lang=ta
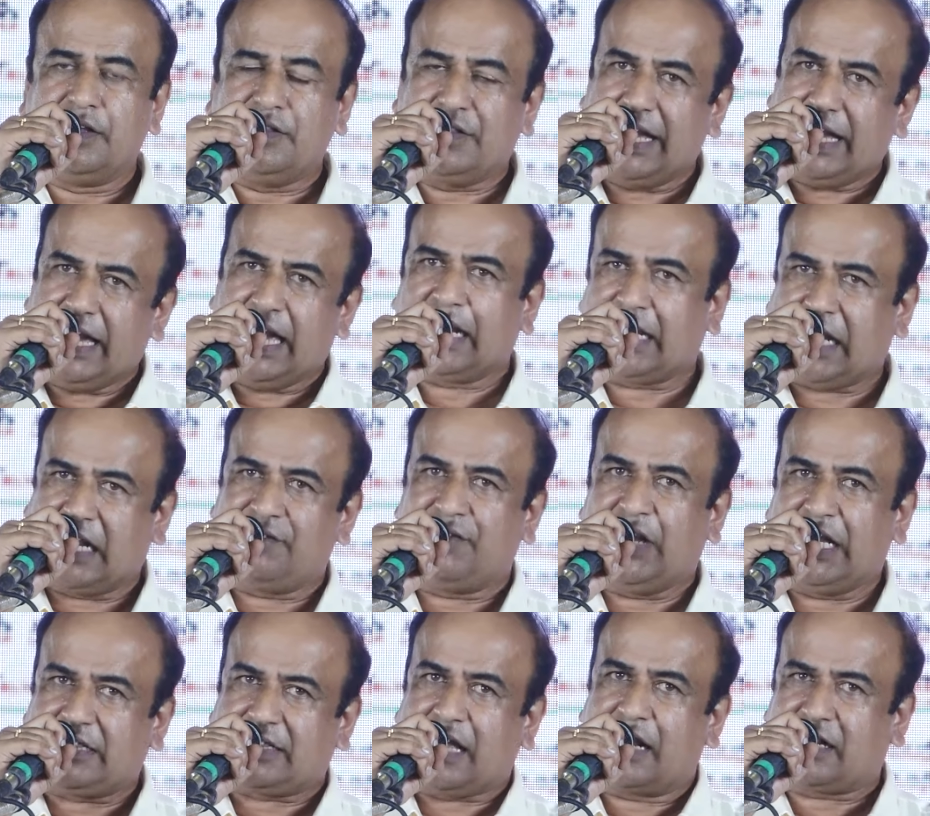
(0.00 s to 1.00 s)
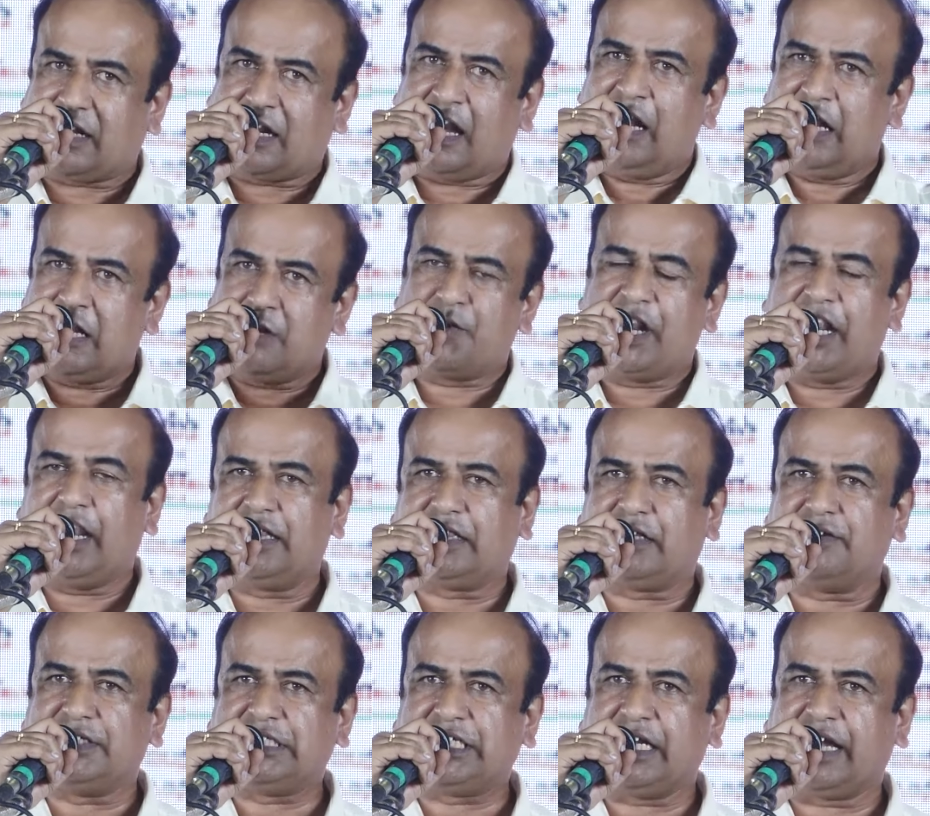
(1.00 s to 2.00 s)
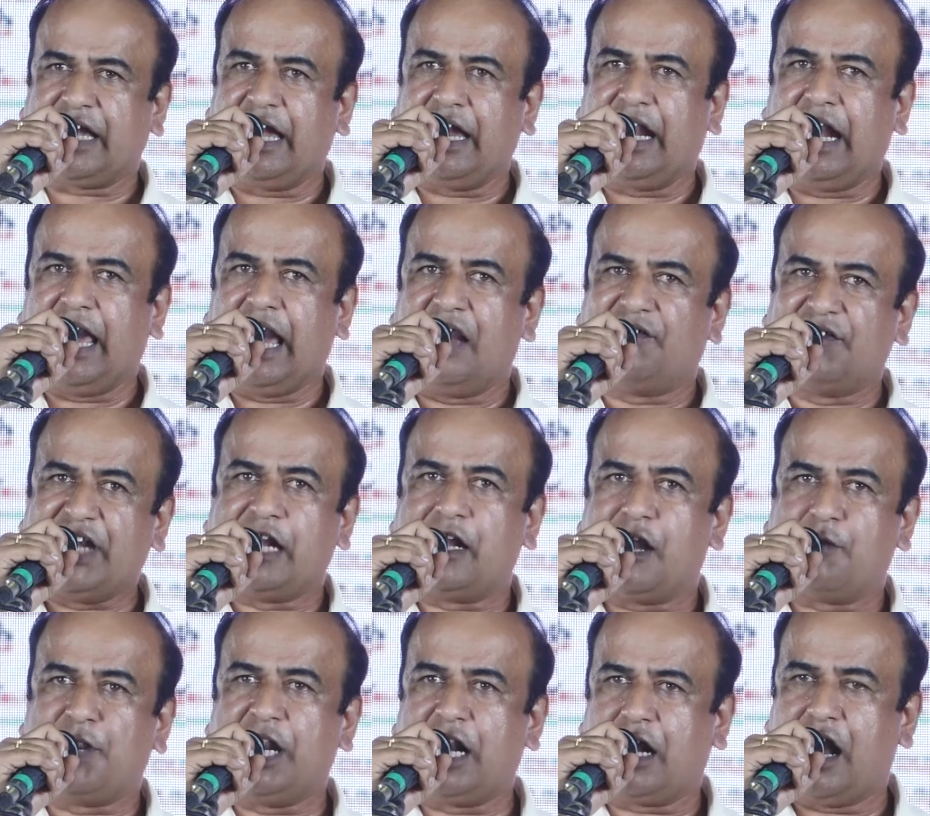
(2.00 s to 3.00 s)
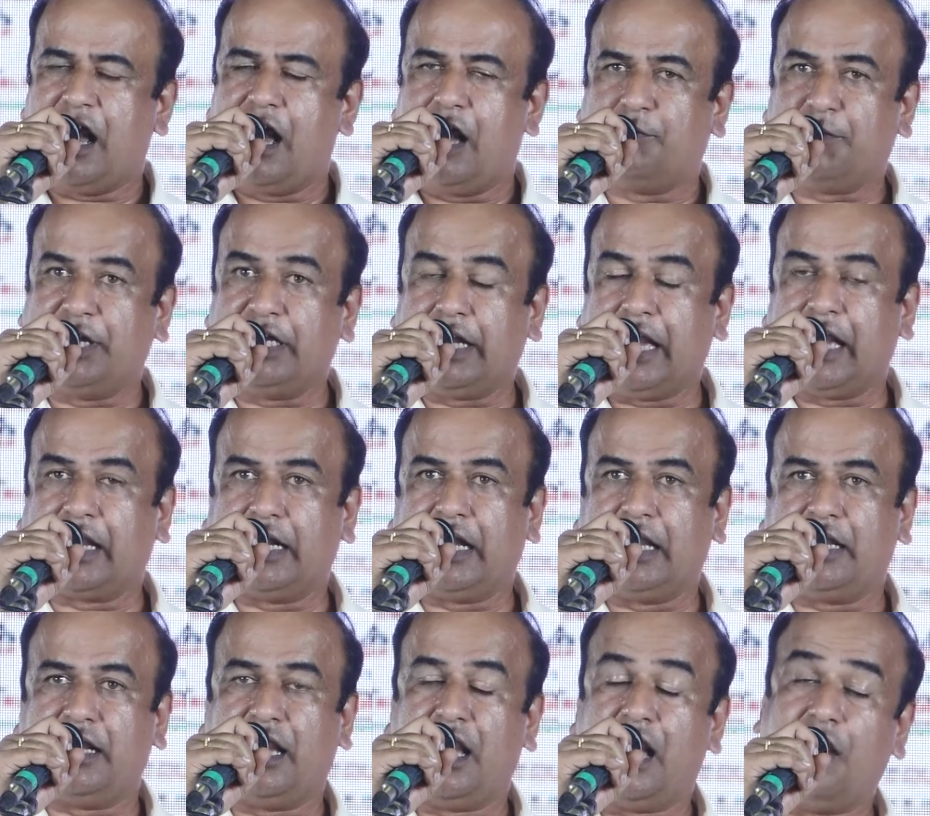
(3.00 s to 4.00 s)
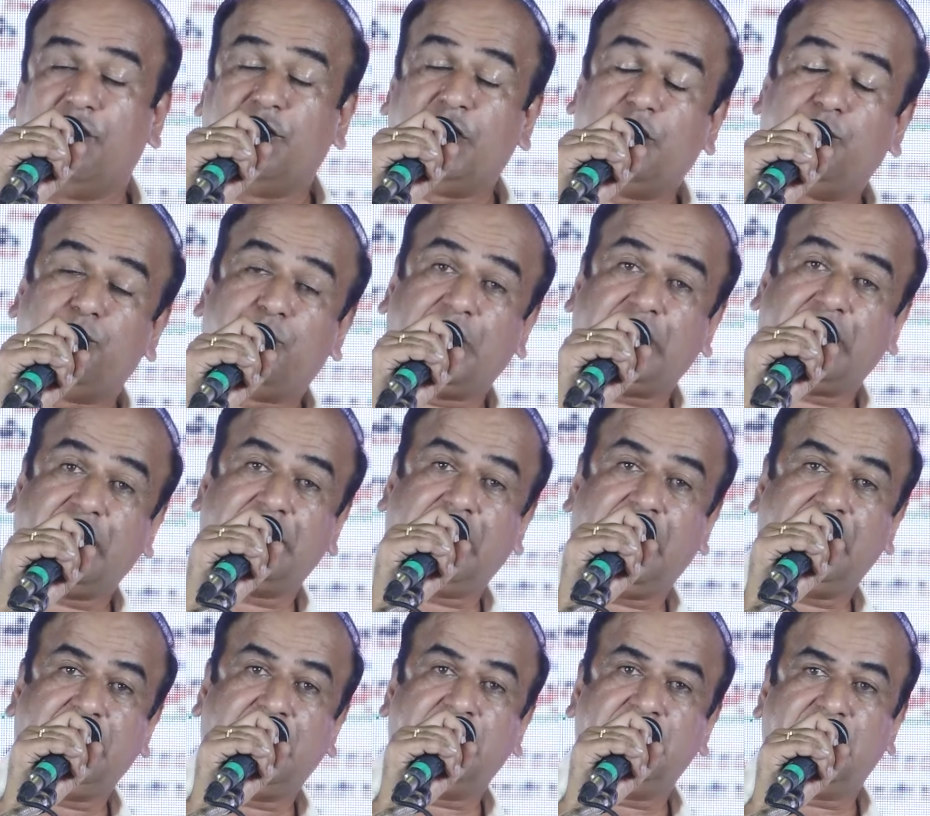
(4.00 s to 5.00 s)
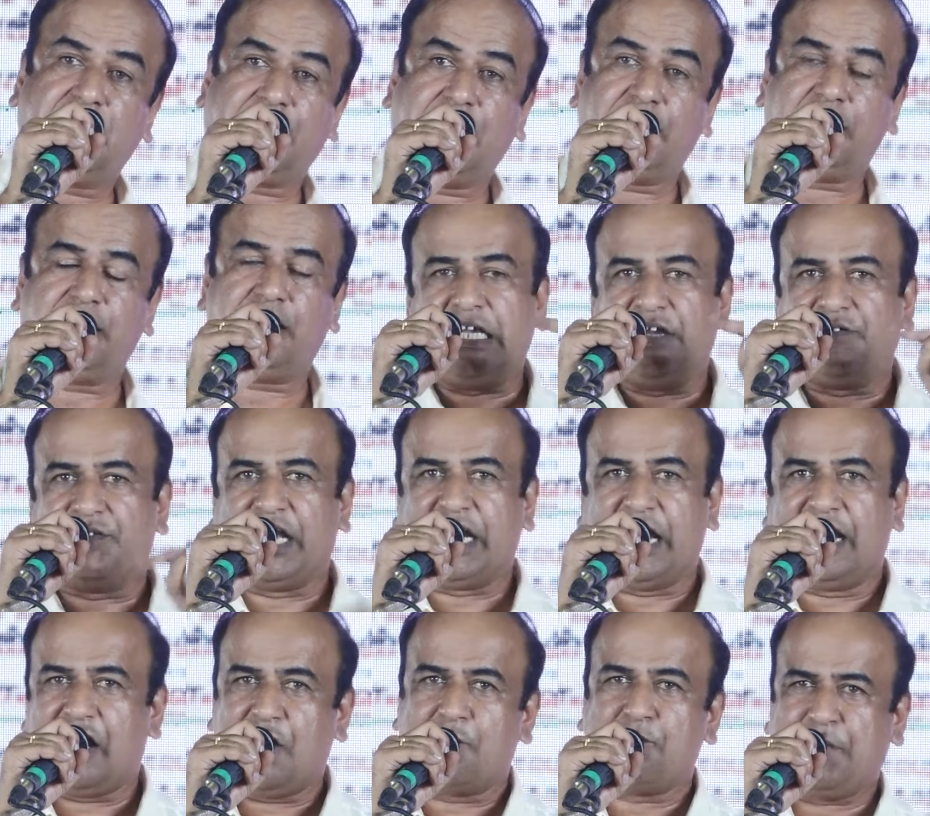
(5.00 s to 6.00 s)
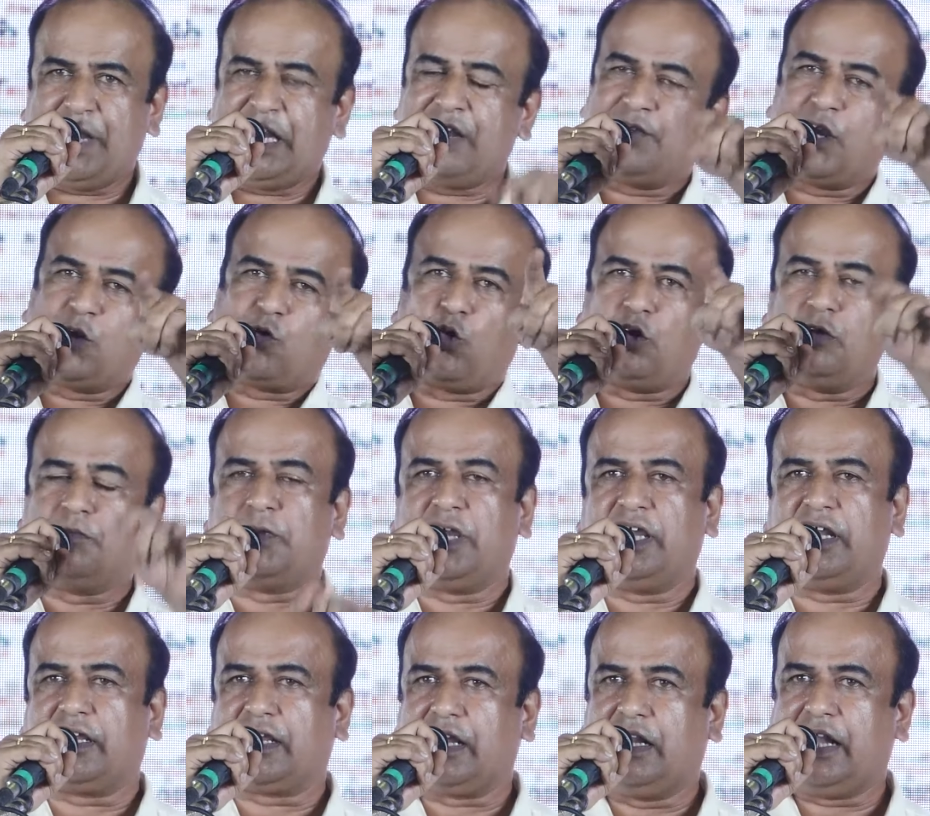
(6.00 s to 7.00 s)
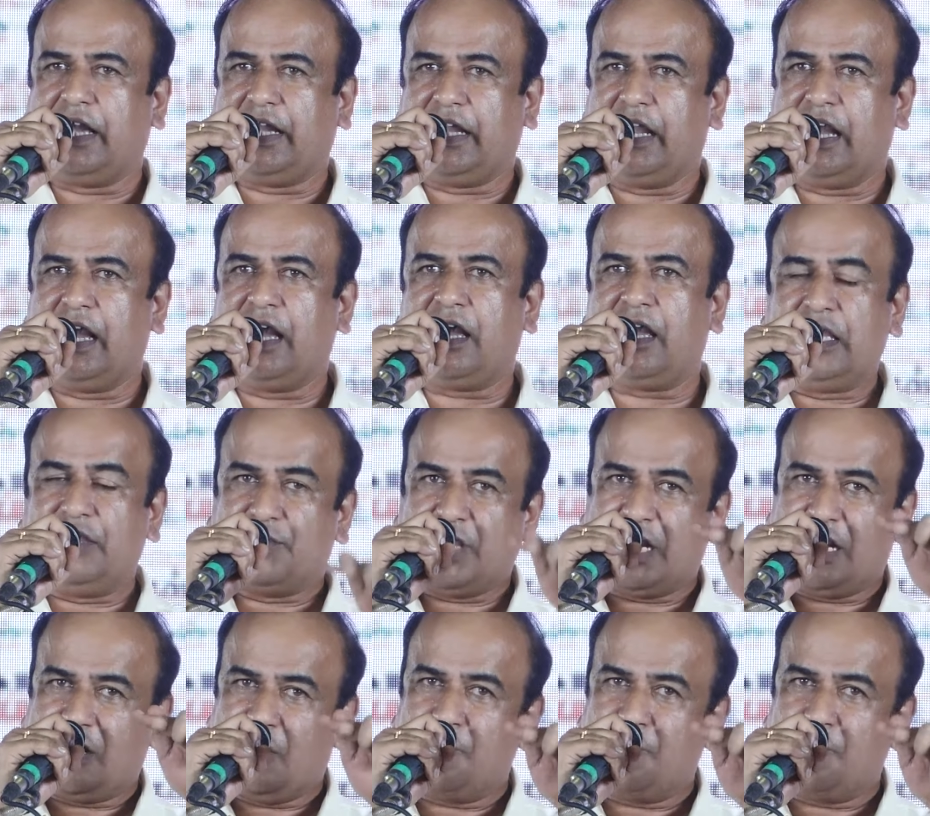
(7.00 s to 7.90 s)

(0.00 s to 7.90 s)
இந்த ஏற்கனவே தற்காலிகமா எடுத்து வச்சிருக்கீங்களே அவன் என்ன பண்றான் அப்படின்னு கேட்கிறாரு அவனும் பட்டதாரிகள்ங்கிறாரு இவனை நம்பி இவன் குடும்ப குடும்பம் இருக்கு இல்லையா இவனை